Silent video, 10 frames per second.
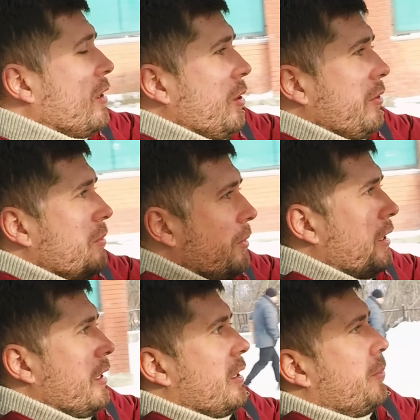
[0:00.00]
Но вот
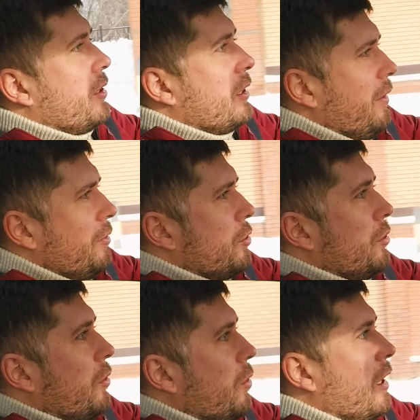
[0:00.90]
смотрите, представьте,
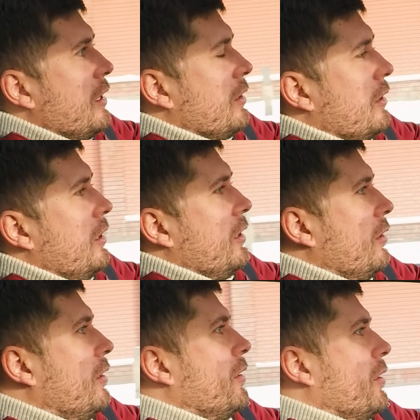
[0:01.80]
что такое разница
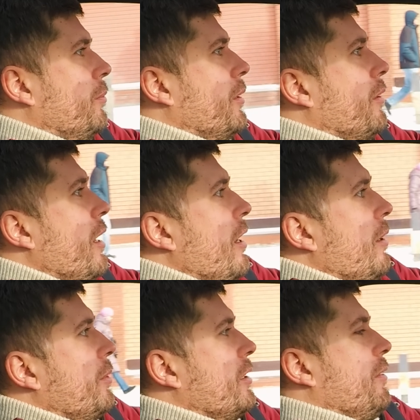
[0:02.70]
10 децибел.
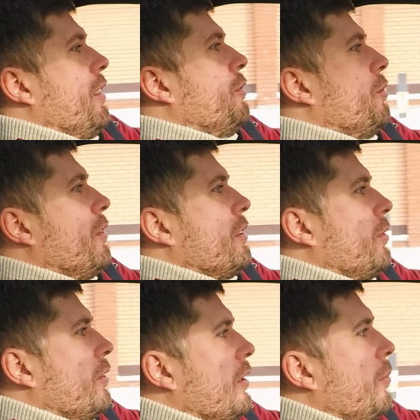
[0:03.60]
Представляете, у вас
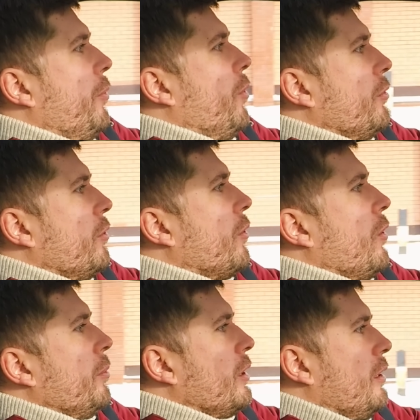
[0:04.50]
вот на полную
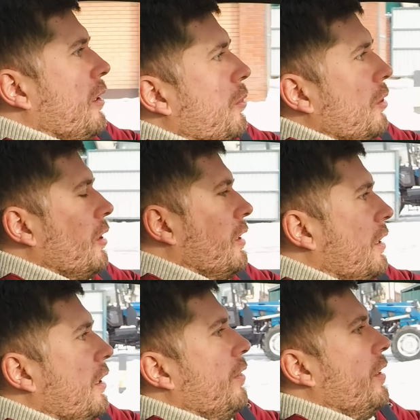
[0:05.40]
громкость работает
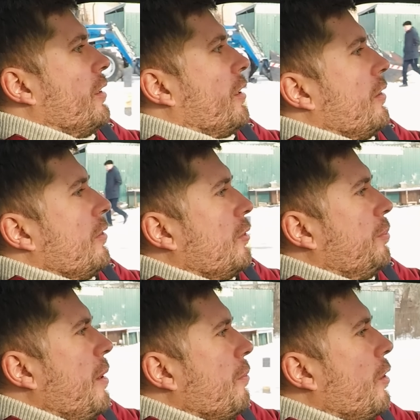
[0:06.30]
телевизор. Вот
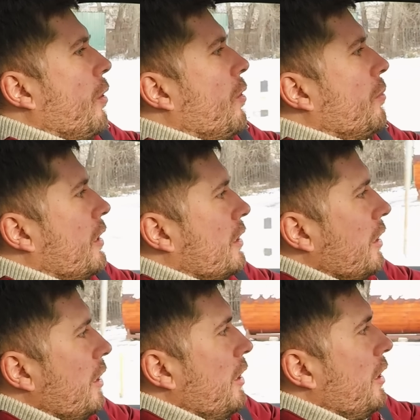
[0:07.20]
прям громкость.
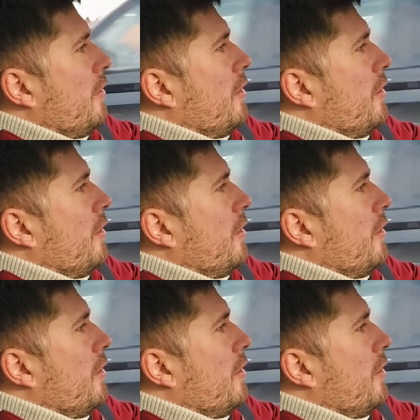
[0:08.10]
И